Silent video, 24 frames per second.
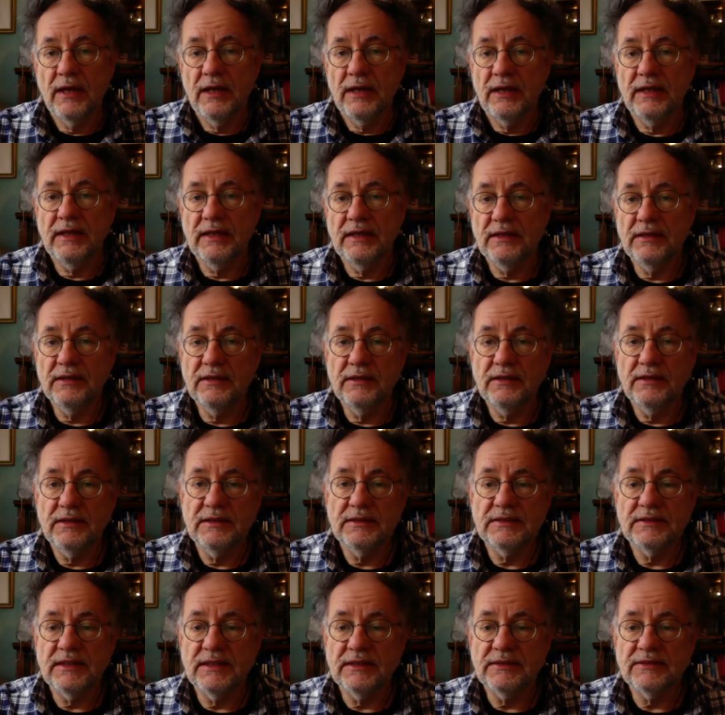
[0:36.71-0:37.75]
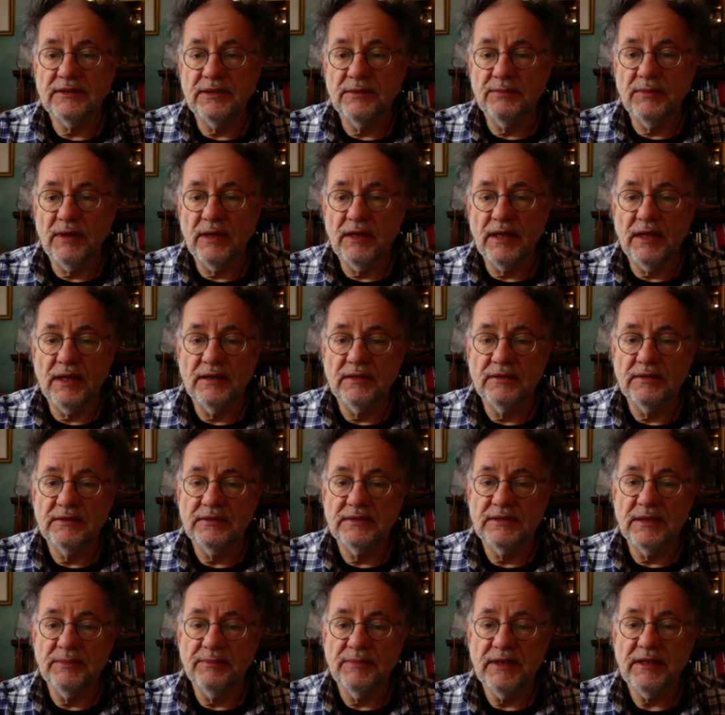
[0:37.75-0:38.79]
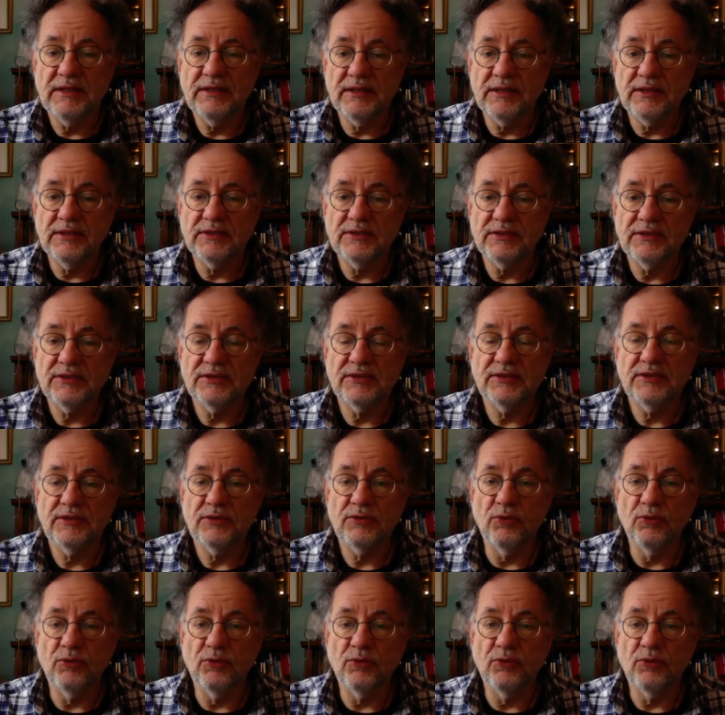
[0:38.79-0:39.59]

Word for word: Ekel ist erst einmal ein sehr mächtiges,